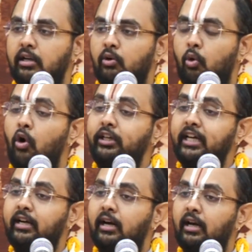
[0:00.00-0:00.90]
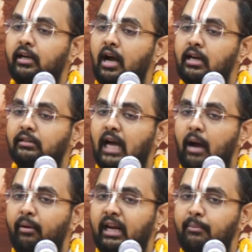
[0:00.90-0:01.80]
கோட்டிக்கணக்கான
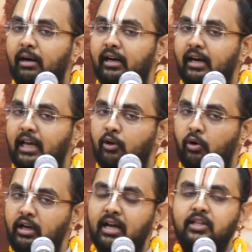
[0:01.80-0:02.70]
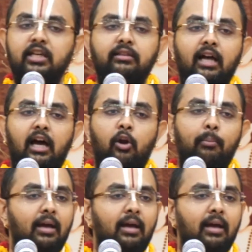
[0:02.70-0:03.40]
தாமரை மலர்களை கொண்டு அர்ச்சித்தாலும்